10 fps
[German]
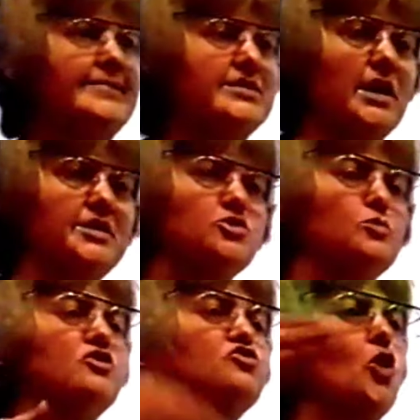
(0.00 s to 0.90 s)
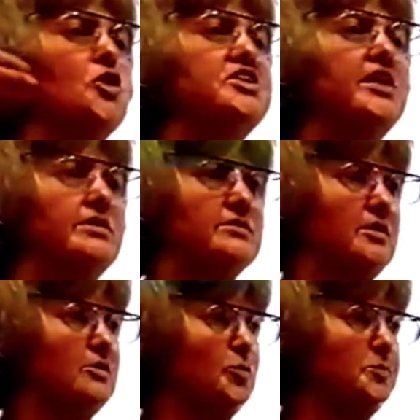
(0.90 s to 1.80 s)
Die kann ich überzeugen,
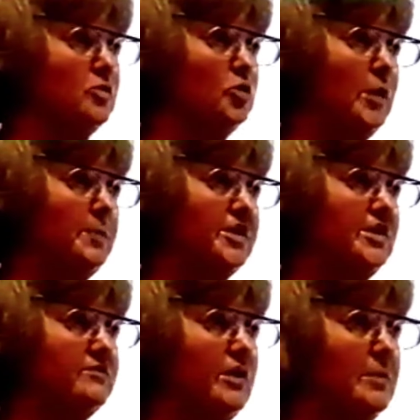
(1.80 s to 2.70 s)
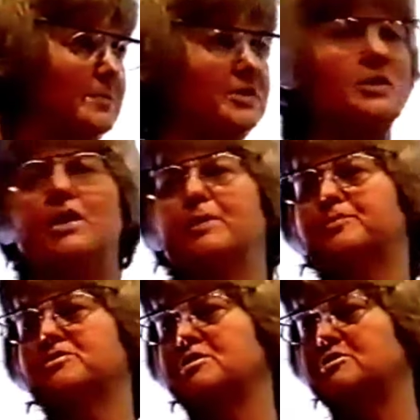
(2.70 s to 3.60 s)
den Gruppen rüberbringen, weil bei mir ein
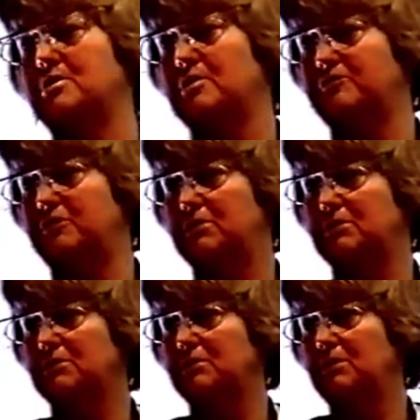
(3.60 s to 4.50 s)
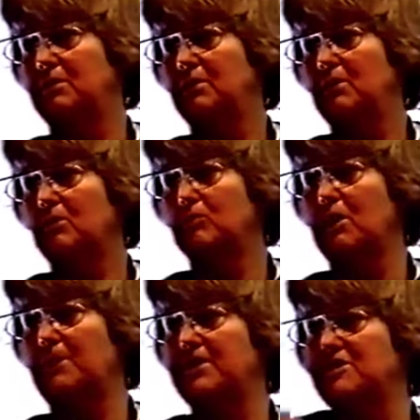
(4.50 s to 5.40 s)
Lernprozess stattfindet.
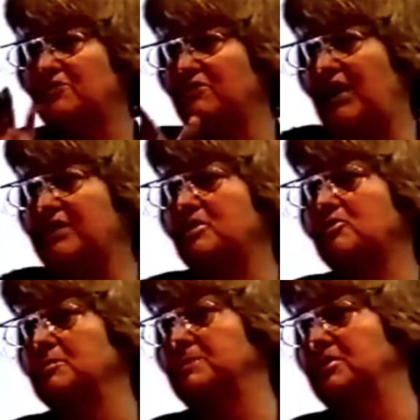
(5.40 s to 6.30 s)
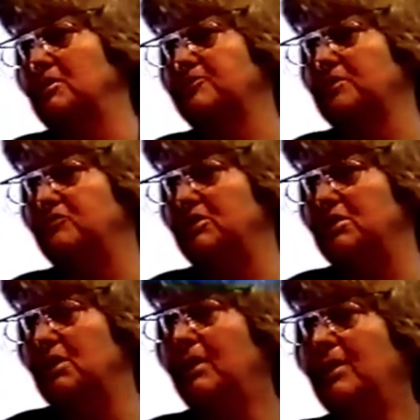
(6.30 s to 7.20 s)
Unabhängig, wie weit ich schon bin auf dem
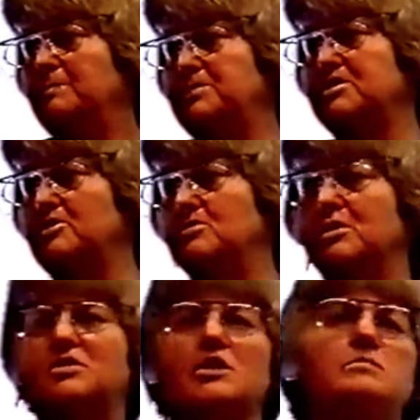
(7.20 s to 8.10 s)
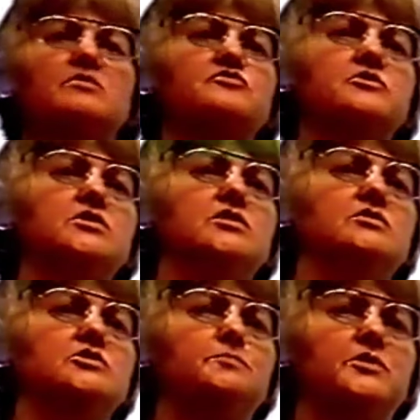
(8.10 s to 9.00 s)
Wege. Bitte nur Themen, von
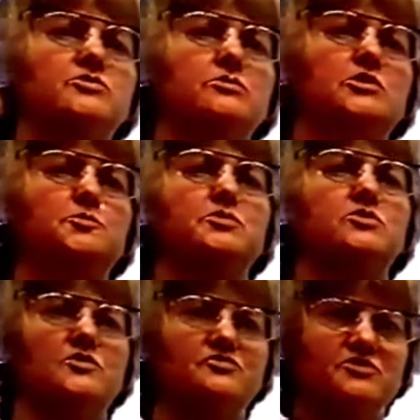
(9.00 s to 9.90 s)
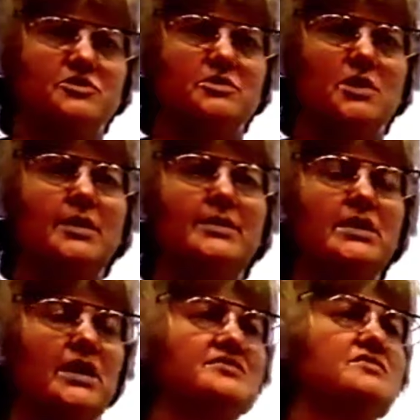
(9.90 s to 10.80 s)
denen Sie persönlich betroffen sind.
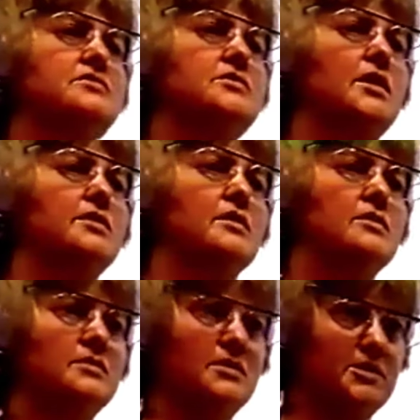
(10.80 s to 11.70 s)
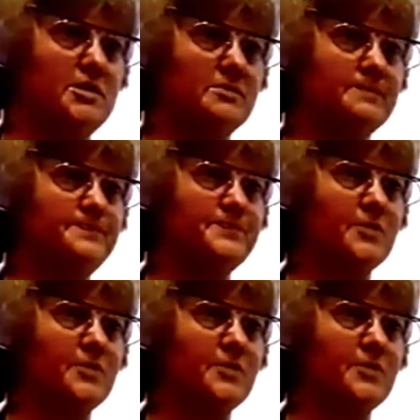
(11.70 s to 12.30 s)
Lassen Sie die anderen liegen.